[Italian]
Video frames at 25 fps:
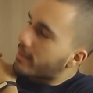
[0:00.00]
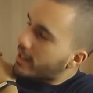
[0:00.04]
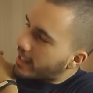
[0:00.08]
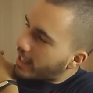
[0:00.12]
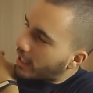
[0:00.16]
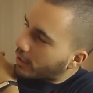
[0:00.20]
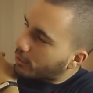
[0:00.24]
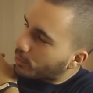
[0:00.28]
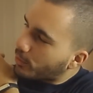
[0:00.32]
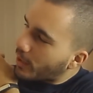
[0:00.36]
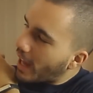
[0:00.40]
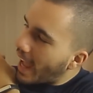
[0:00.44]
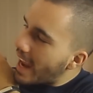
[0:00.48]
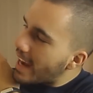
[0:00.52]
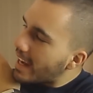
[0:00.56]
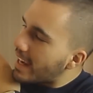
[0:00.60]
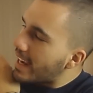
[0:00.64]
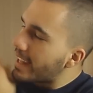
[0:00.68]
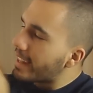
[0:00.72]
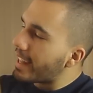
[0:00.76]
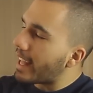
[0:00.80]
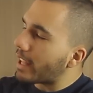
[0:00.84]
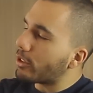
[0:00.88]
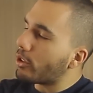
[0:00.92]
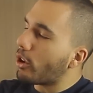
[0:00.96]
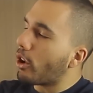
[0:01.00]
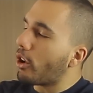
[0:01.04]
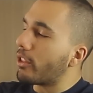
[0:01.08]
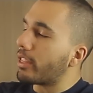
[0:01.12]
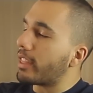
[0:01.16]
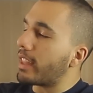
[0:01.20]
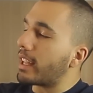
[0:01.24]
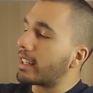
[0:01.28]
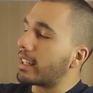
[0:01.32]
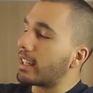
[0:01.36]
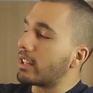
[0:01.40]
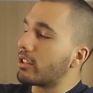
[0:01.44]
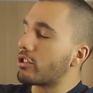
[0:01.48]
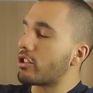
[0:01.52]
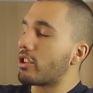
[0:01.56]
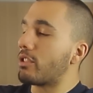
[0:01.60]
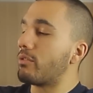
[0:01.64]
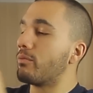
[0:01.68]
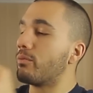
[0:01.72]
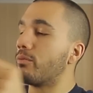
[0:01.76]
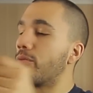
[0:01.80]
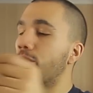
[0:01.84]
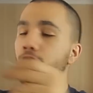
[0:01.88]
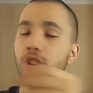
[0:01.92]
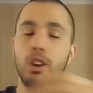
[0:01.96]
mandato una L da donna, tanto
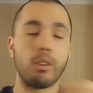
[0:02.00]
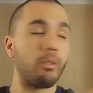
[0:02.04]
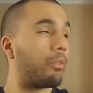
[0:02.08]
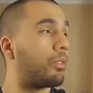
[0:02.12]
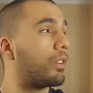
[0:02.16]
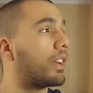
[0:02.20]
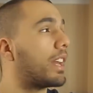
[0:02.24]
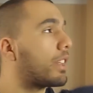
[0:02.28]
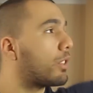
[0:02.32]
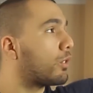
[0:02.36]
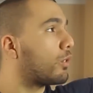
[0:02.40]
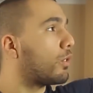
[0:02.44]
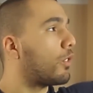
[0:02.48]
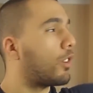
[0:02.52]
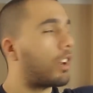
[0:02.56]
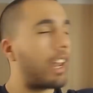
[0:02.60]
c'è già un filetto